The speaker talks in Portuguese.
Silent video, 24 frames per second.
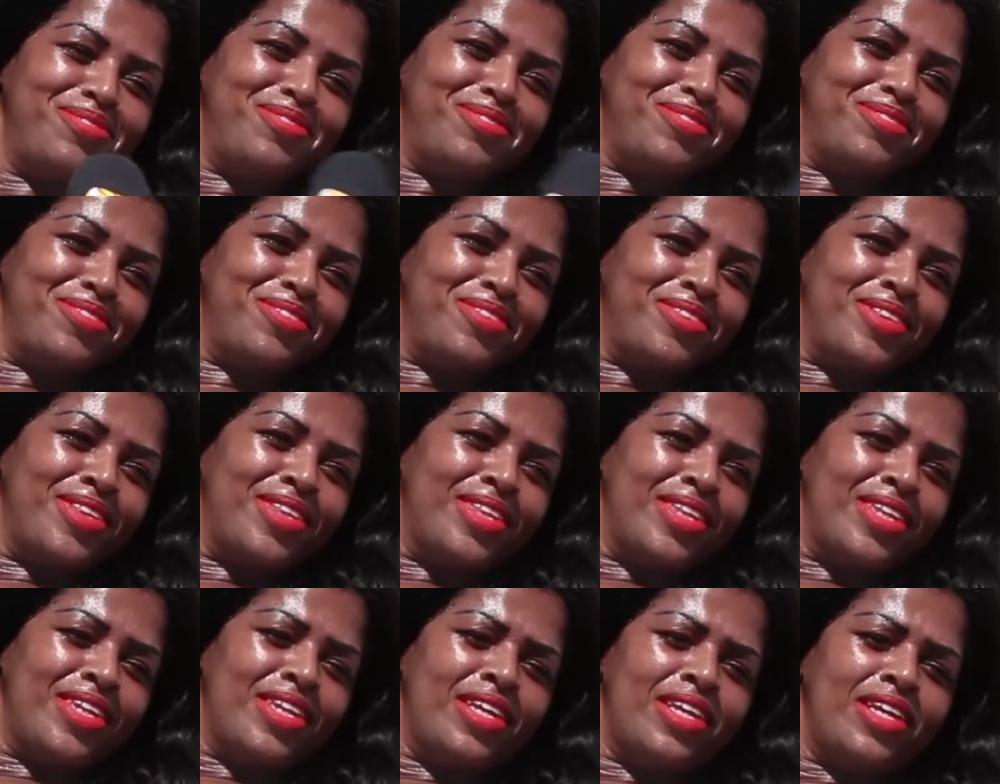Só
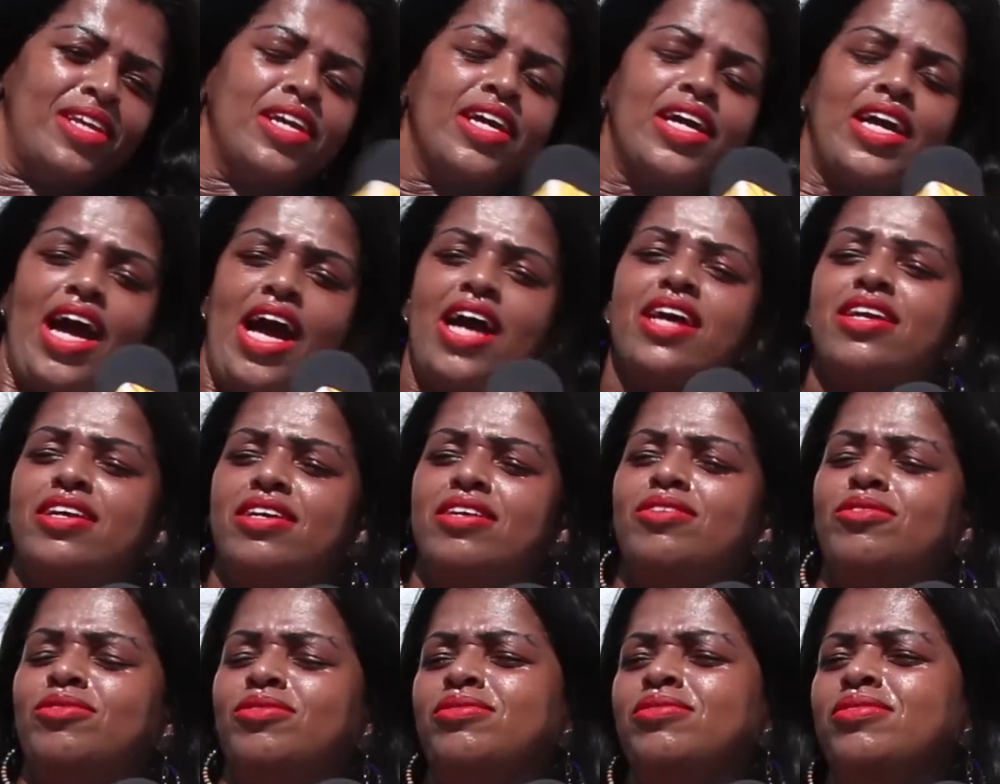carinho?
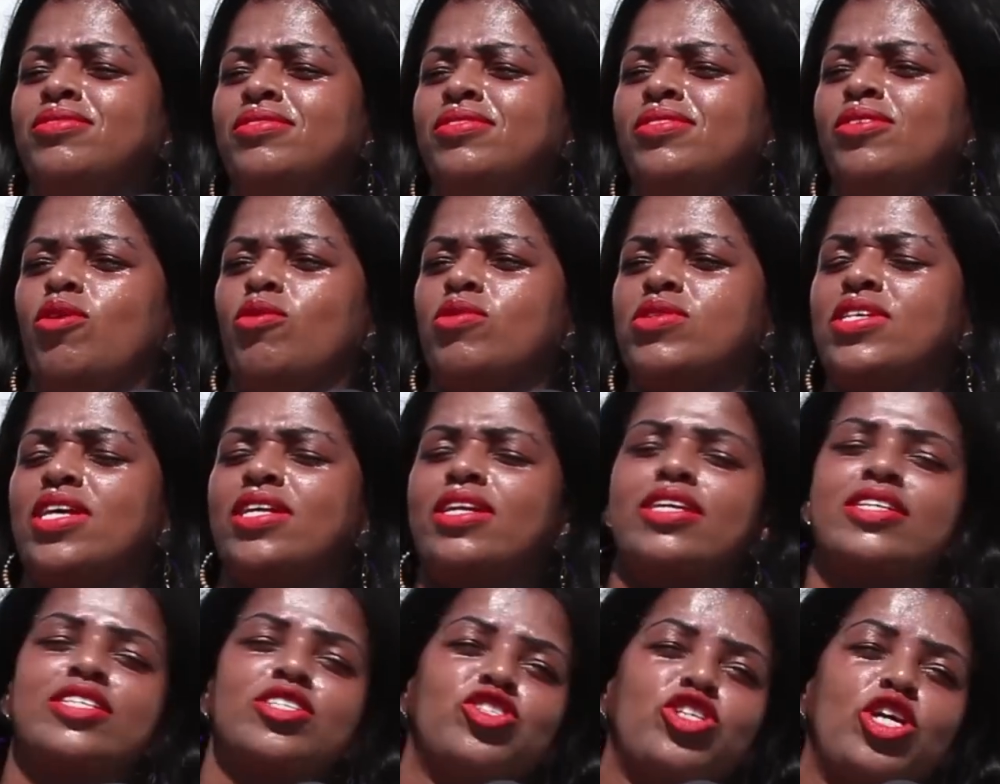Carinho, com
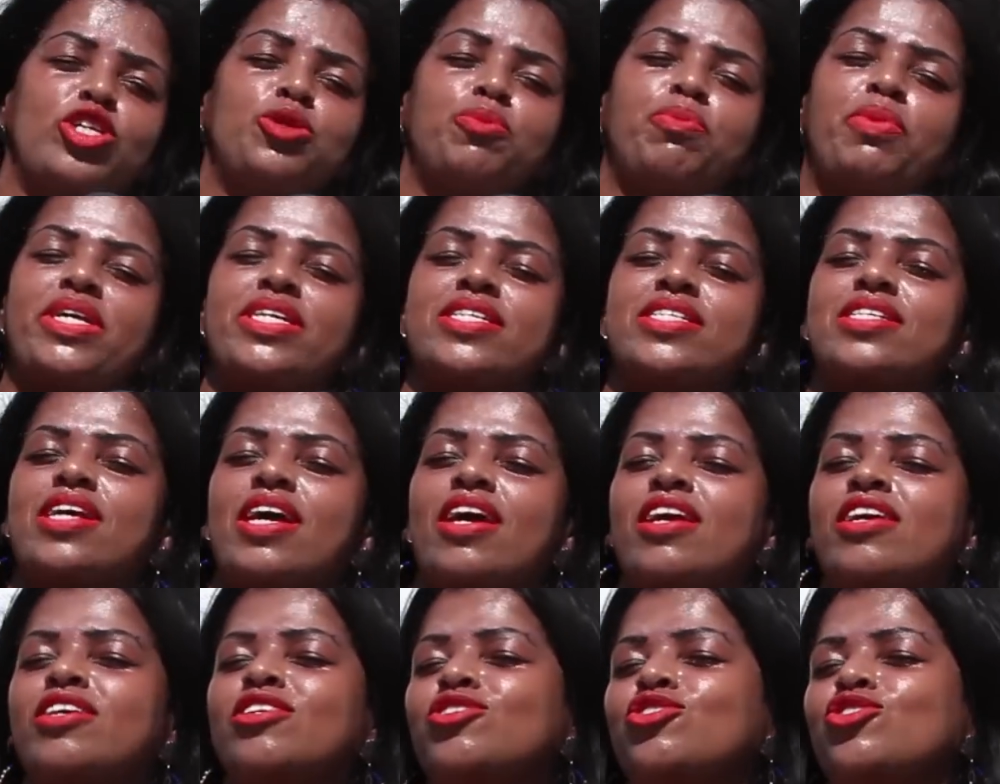certeza. Encher de
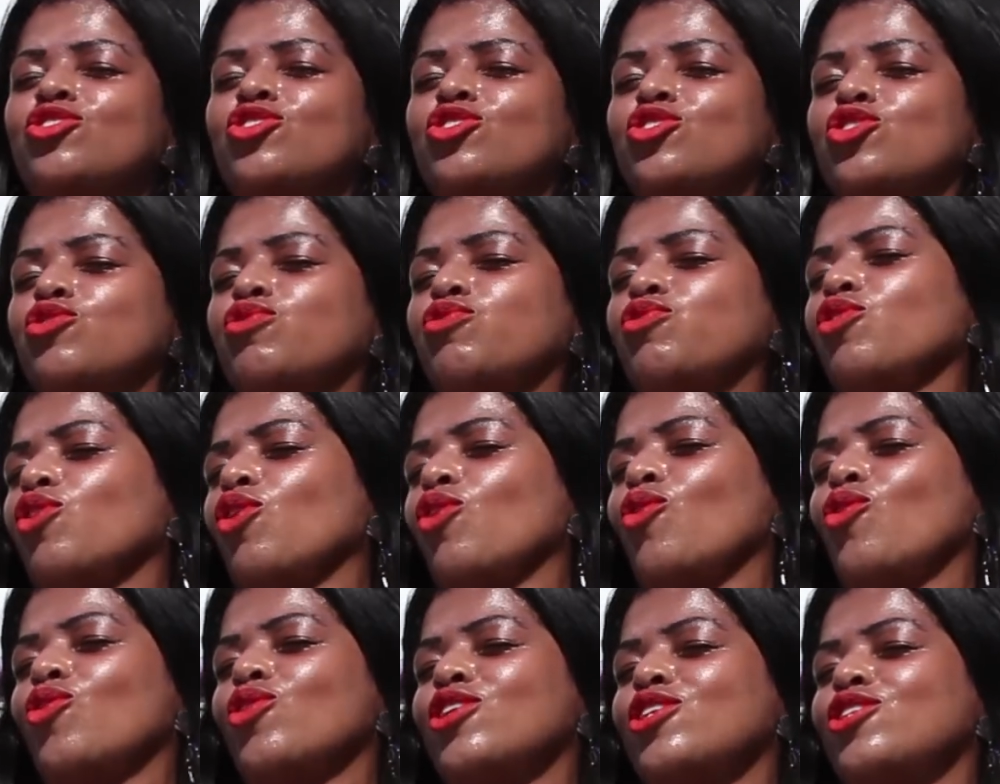presentes,
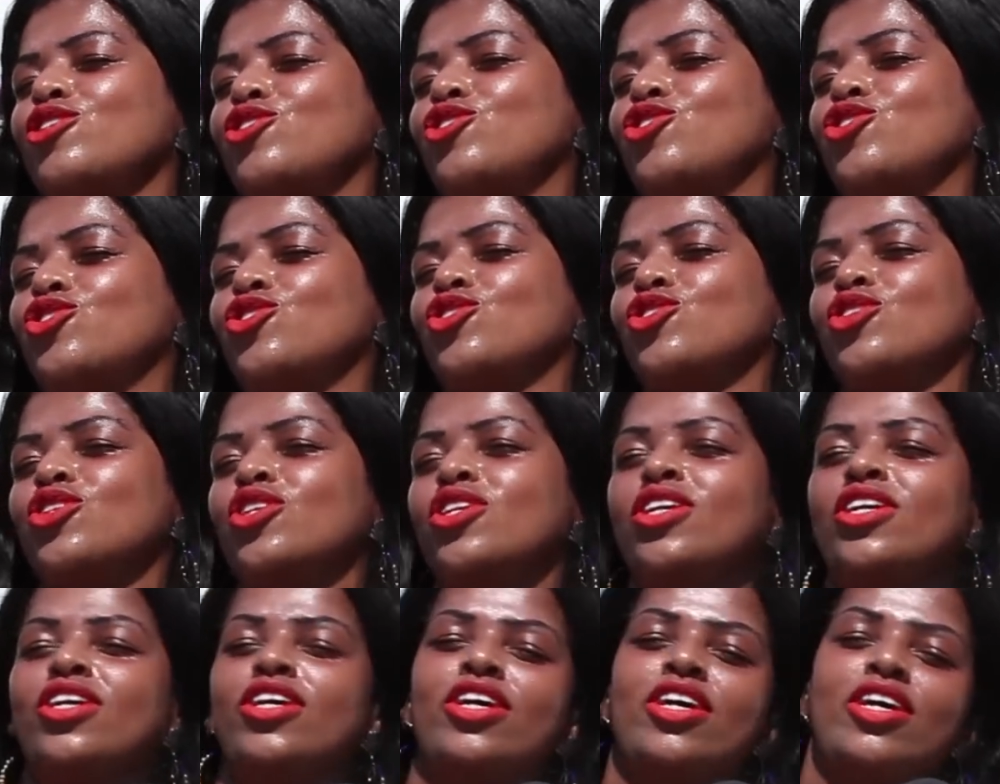flores,
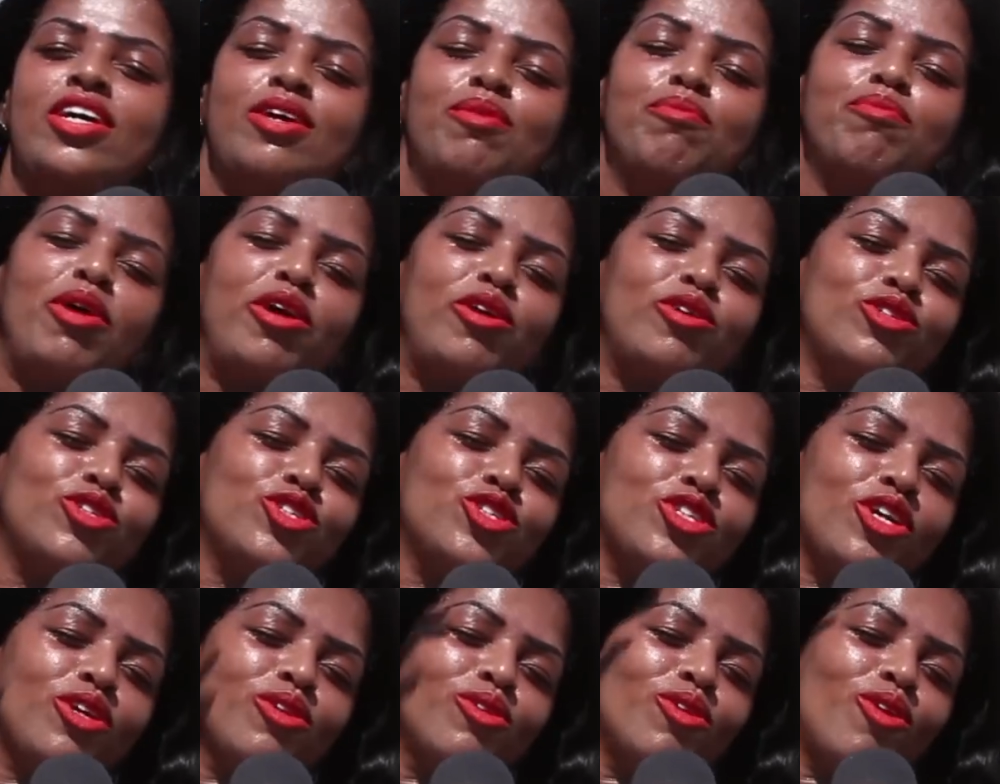banho de
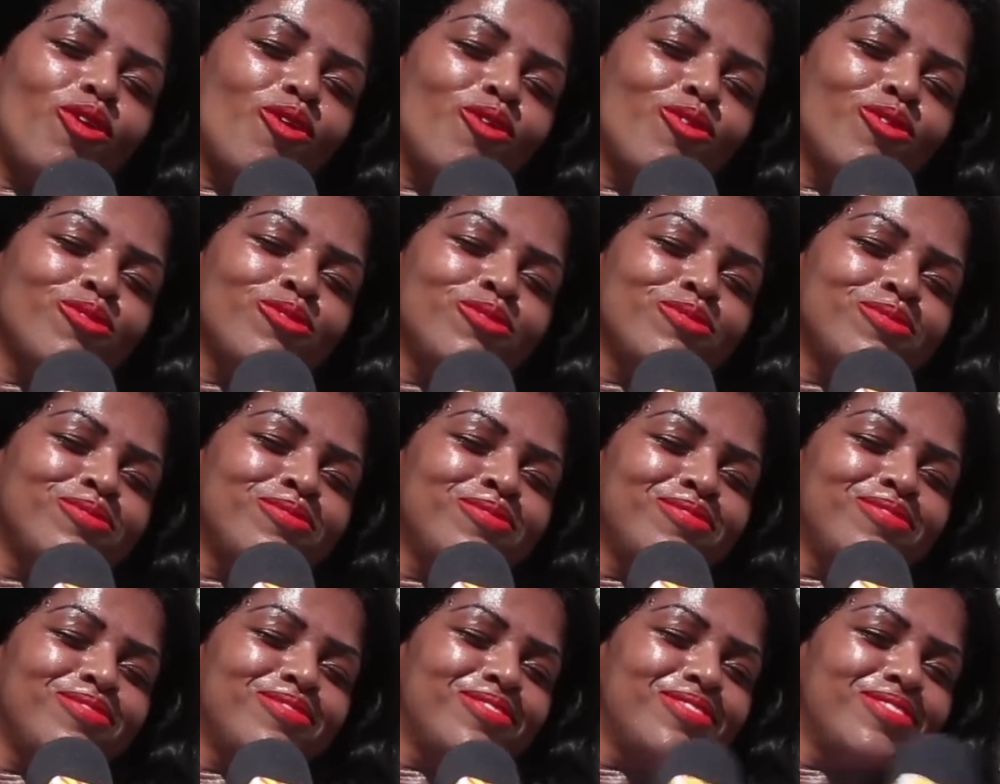xandão
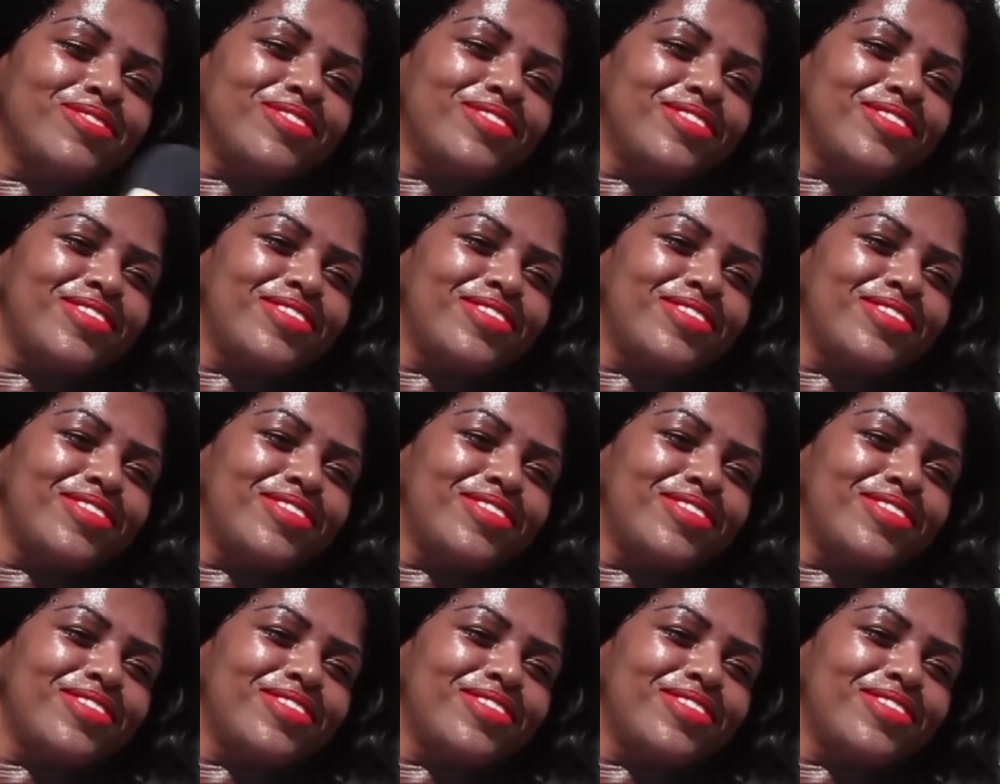banha